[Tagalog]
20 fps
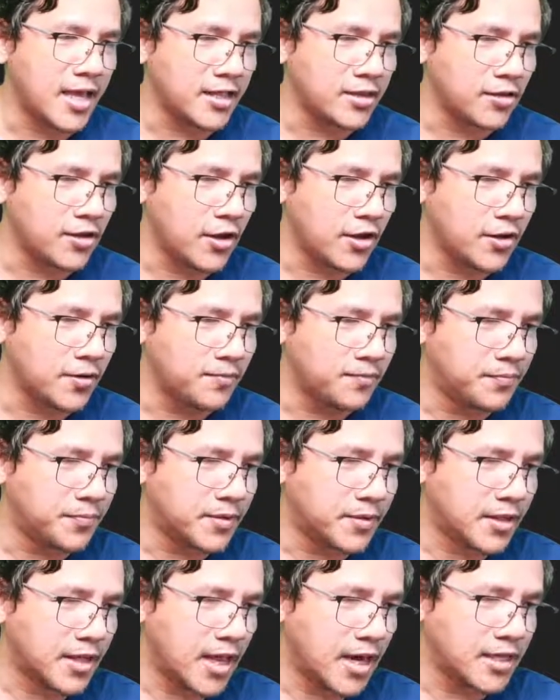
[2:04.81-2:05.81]
ito yon
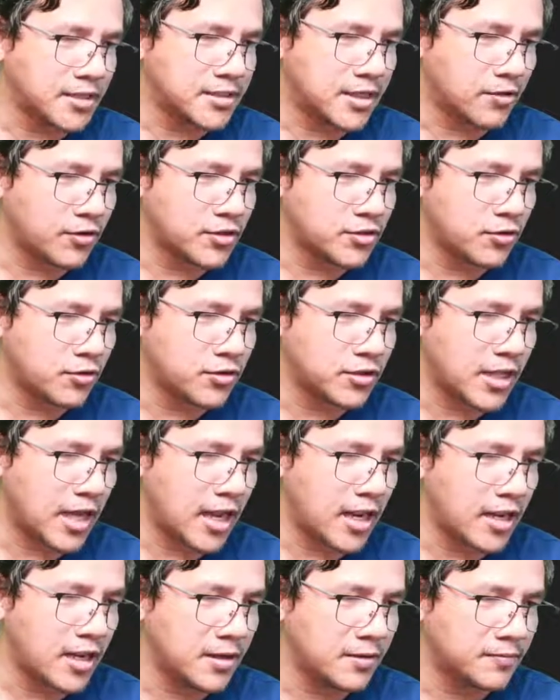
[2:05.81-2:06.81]
Galing sa
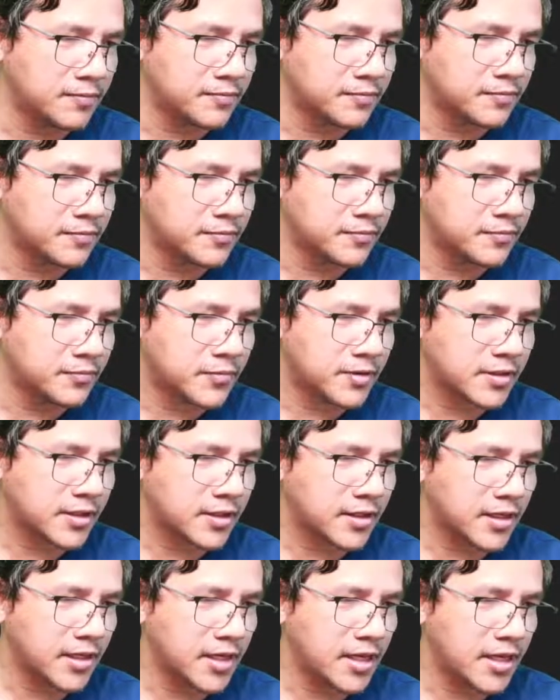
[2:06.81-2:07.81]
horizontal,
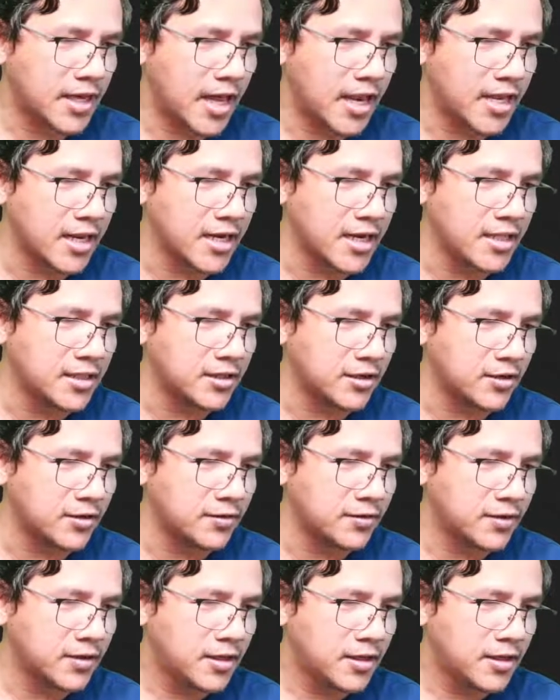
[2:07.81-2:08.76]
eh, galing dito.